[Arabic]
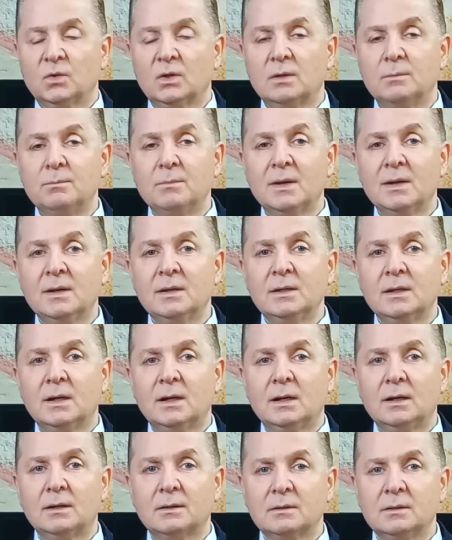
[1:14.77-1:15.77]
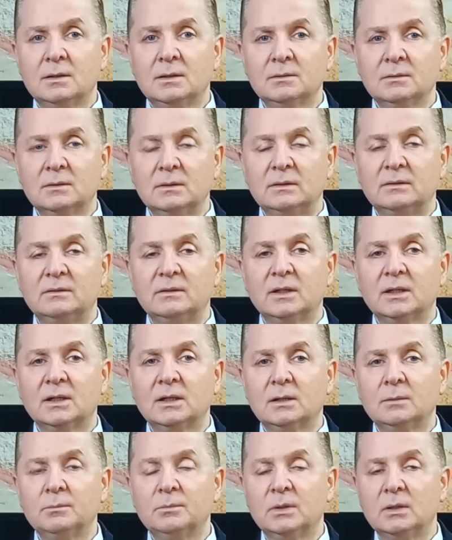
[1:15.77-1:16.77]
طيب ما هي أعراض
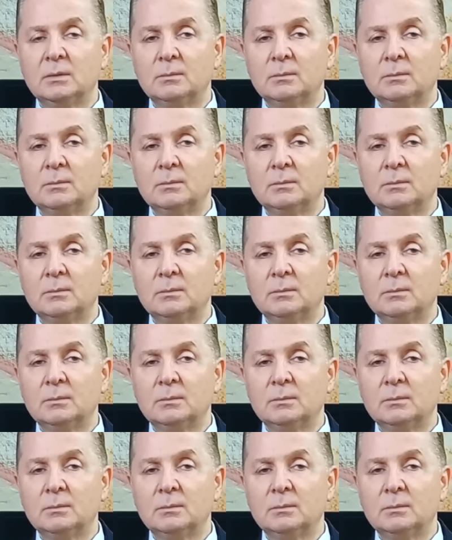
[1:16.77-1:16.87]
التهاب